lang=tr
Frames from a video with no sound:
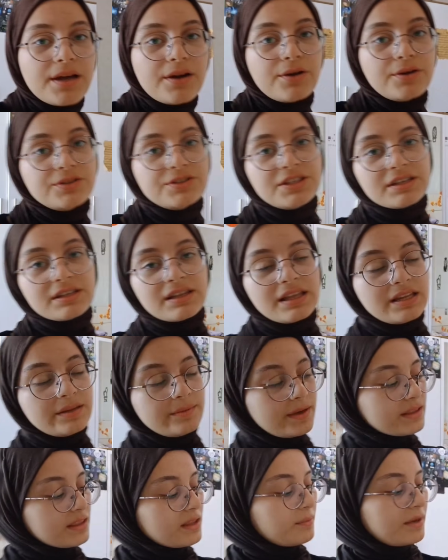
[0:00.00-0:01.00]
Ben öncelikle
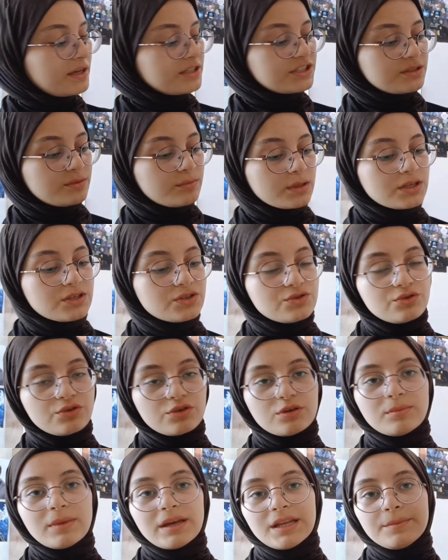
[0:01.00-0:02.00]
edebiyatla başlamak
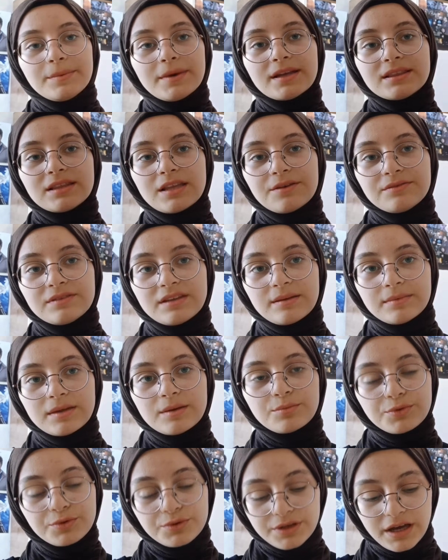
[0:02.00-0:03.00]
istiyorum. Edebiyat defterim
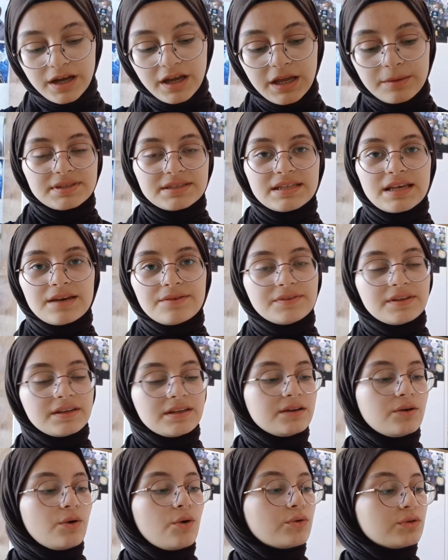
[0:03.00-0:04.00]
de burada. Biz
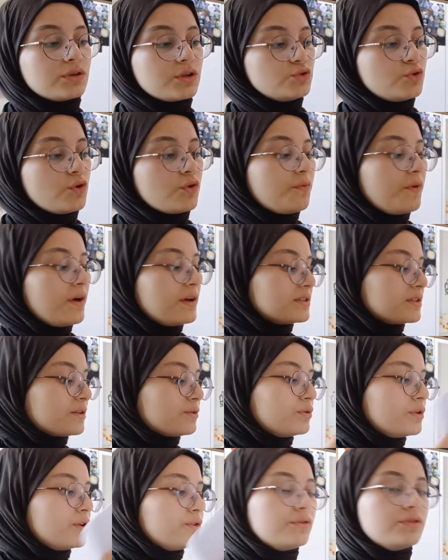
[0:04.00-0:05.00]
defteri okula çok fazla
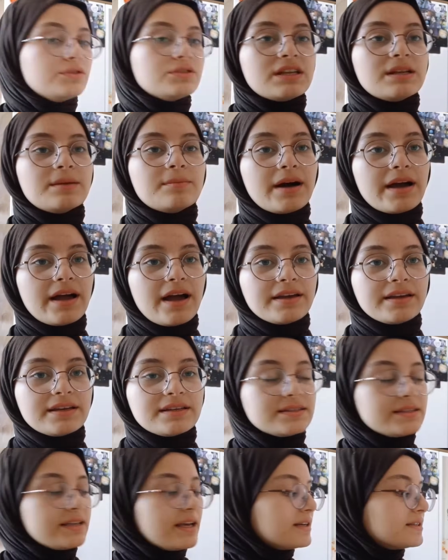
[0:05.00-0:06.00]
kullanıyoruz. Hani bayağı
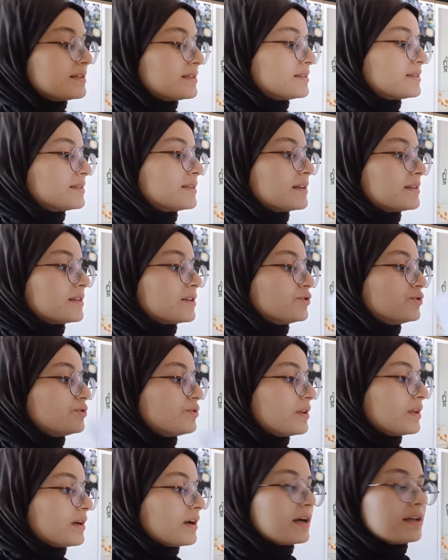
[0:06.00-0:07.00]
yazı yazdık zaten
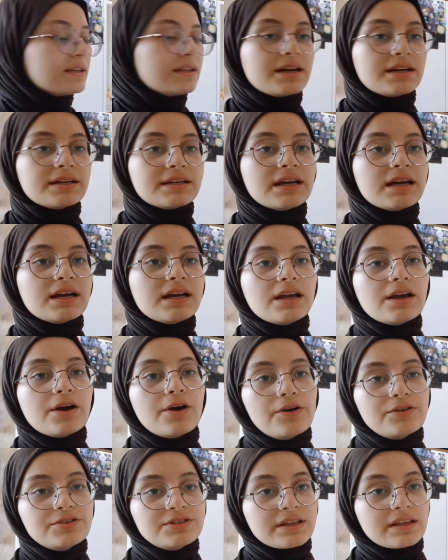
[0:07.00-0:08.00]
şu ana kadar da.
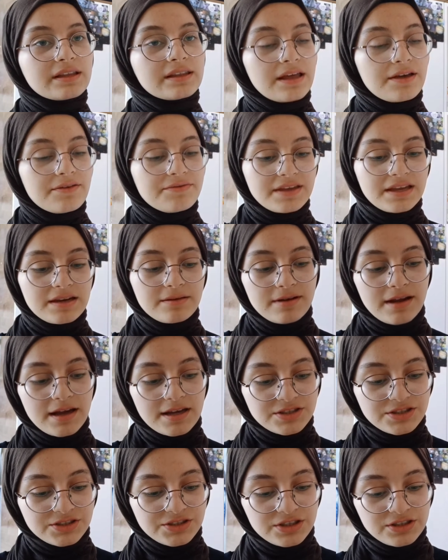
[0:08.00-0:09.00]
Öncelikle deftere
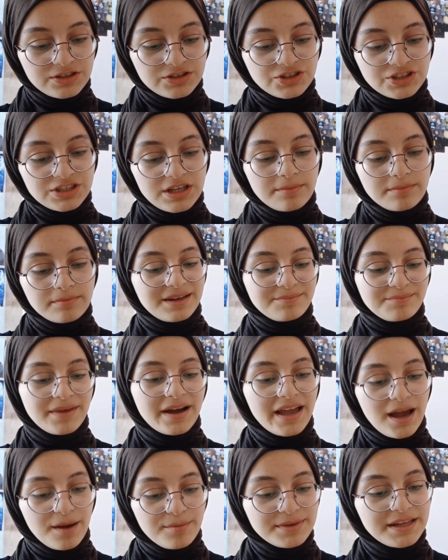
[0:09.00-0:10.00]
birazcık çalışacağım.
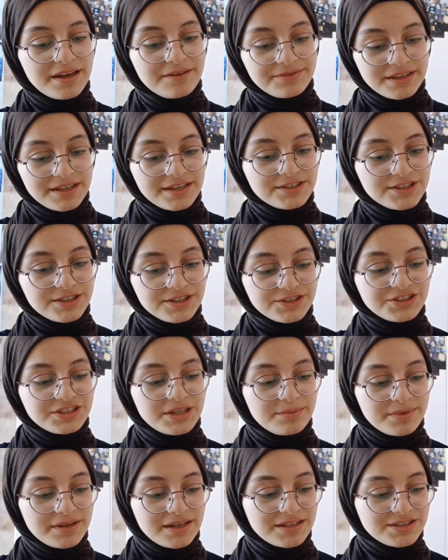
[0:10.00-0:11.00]
Bayağı bir deftere
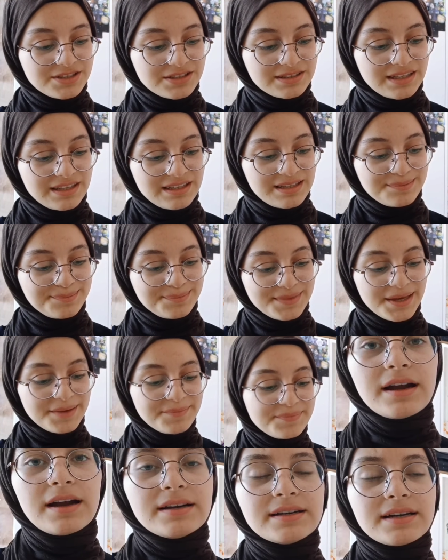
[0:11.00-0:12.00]
çalışacağım birazcık
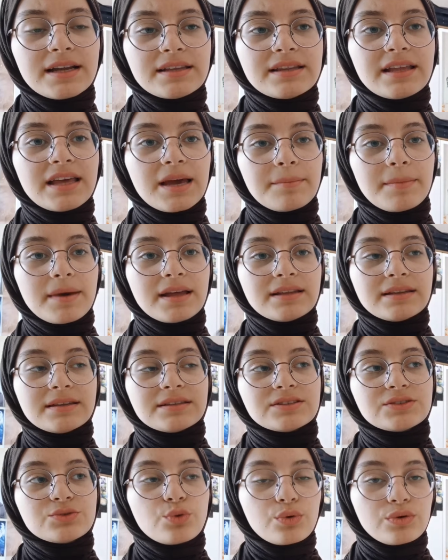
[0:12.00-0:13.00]
dediğimde. Ardından da hemen
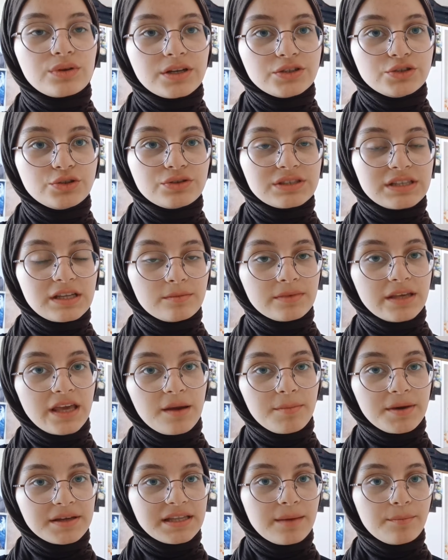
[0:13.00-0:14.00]
soruları çözelim ki
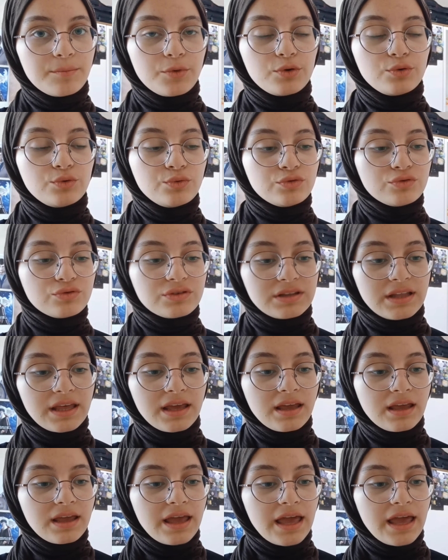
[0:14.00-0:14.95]
EBA'dan böyle üstüne